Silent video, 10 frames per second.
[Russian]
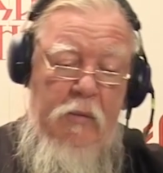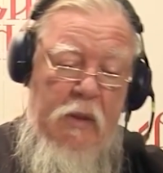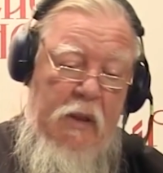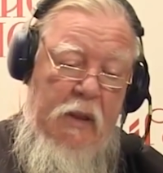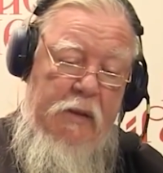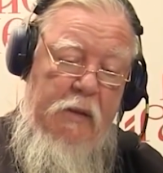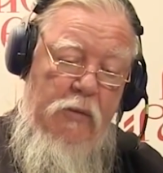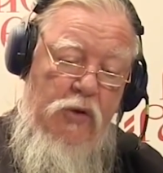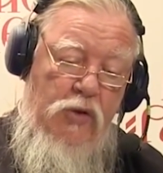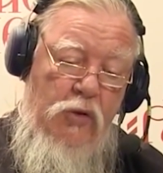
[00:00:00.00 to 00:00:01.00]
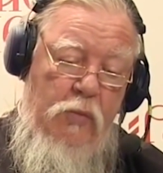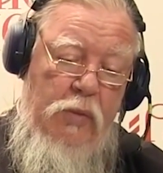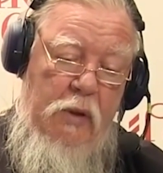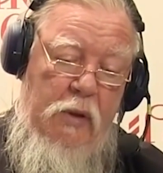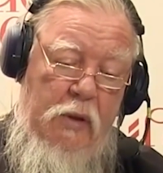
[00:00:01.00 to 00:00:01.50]
Мы хотим,
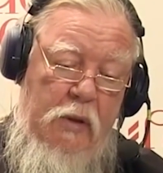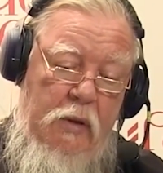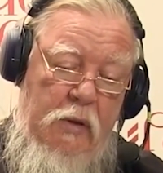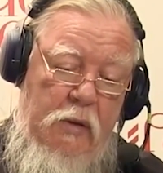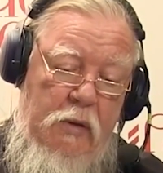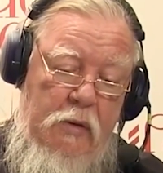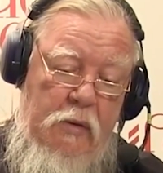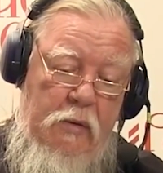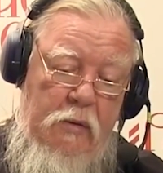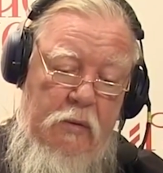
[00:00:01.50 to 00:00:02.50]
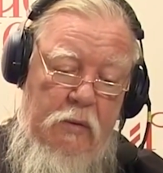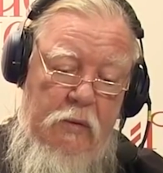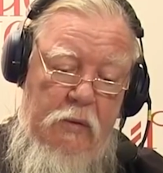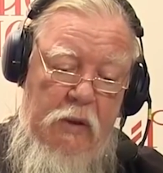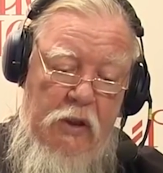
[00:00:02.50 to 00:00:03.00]
чтобы э,
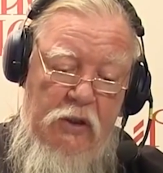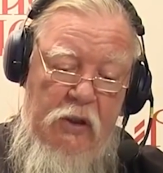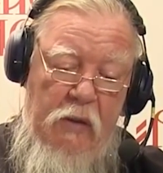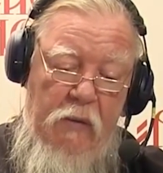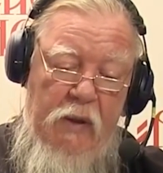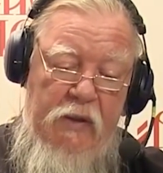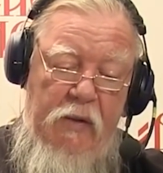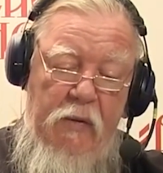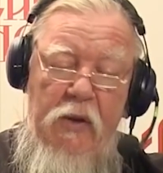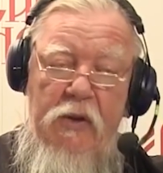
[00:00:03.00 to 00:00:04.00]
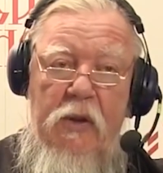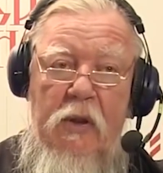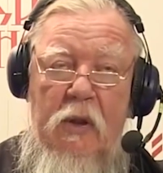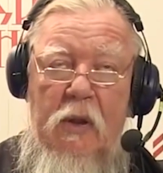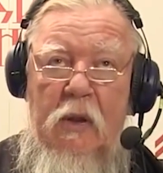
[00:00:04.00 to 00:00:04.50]
наши слова оставались
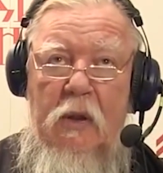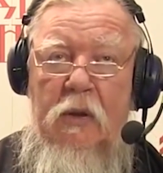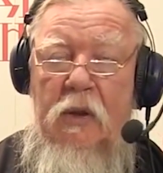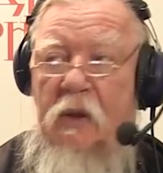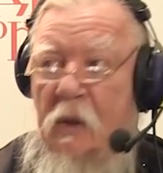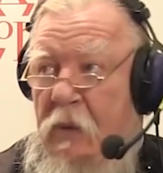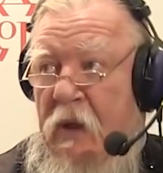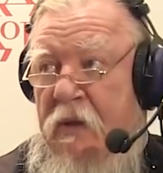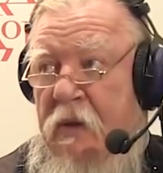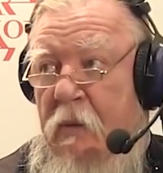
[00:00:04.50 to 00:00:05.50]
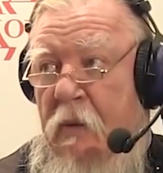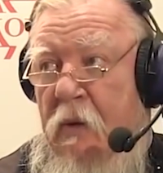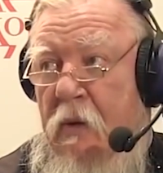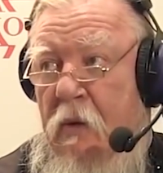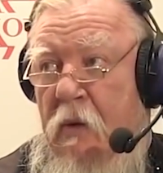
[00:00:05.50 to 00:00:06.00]
не напрасными.
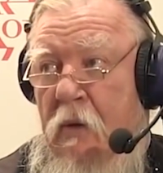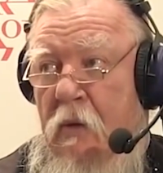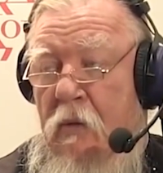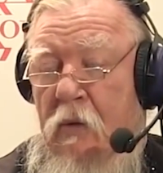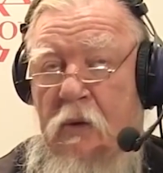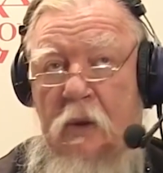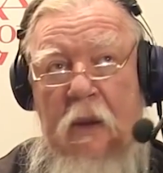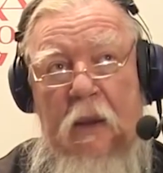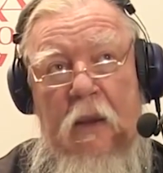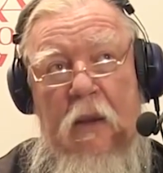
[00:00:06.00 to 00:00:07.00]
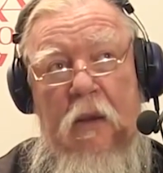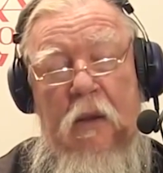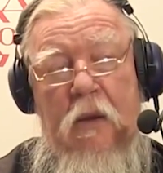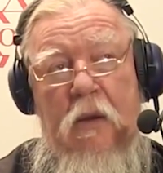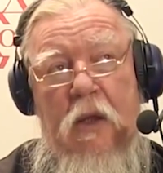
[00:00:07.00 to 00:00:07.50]
Вот
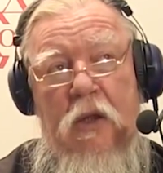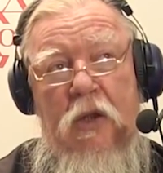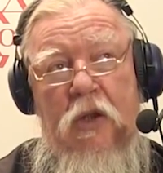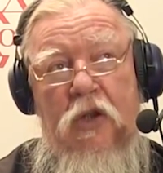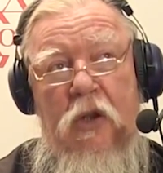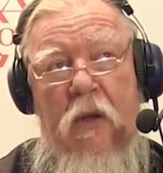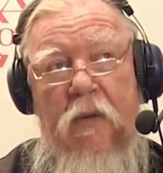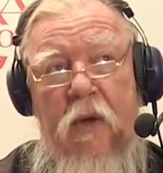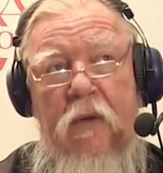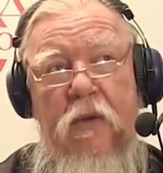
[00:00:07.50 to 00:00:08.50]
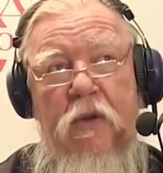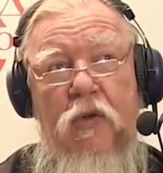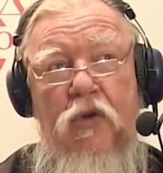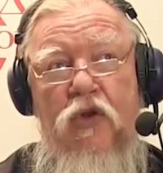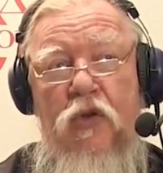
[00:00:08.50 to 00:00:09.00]
э, каждый человек ведь
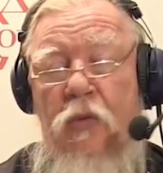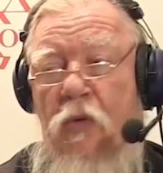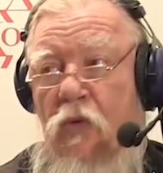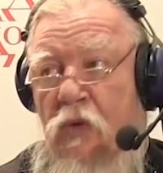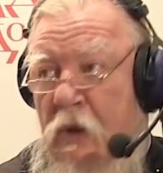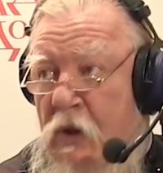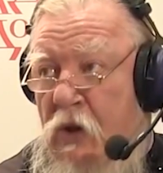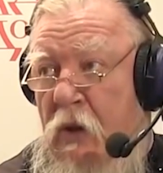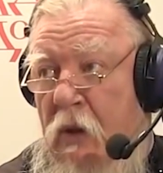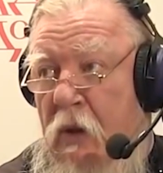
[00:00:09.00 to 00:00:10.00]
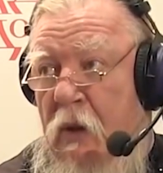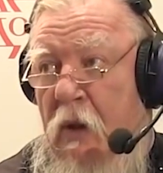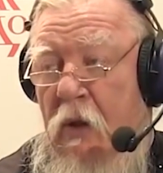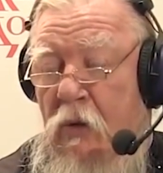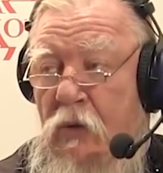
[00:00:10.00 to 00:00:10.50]
хочет, чтобы его услышали.
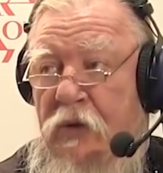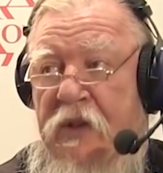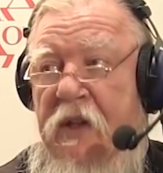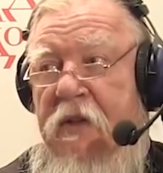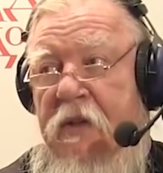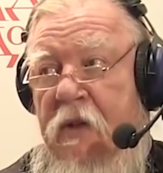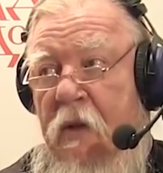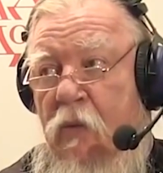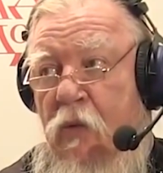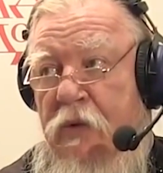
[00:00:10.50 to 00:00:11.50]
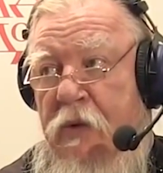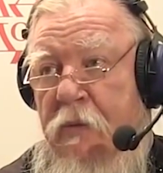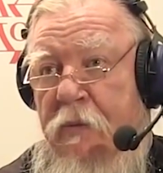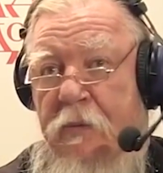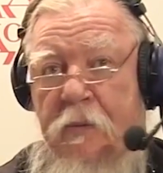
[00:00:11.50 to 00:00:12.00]
Ну, дети,
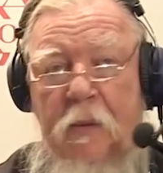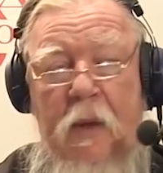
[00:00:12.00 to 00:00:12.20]
допустим.